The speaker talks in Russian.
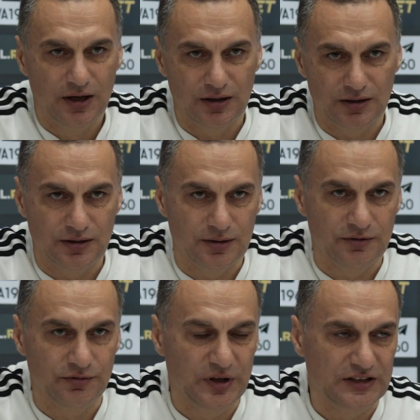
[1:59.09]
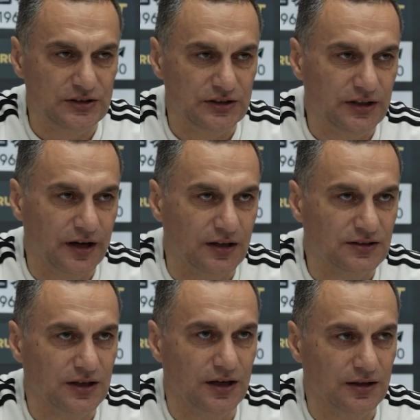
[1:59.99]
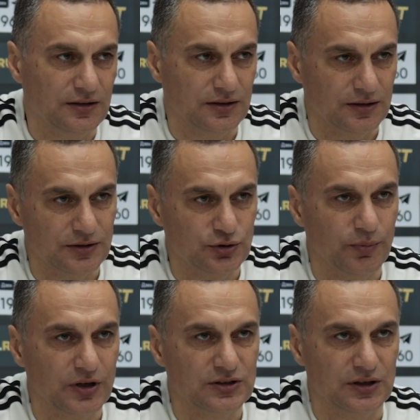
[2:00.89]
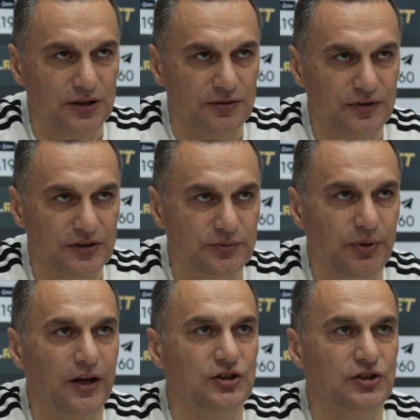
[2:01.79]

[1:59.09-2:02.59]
э, вместе и до конца, это сто процентов. От себя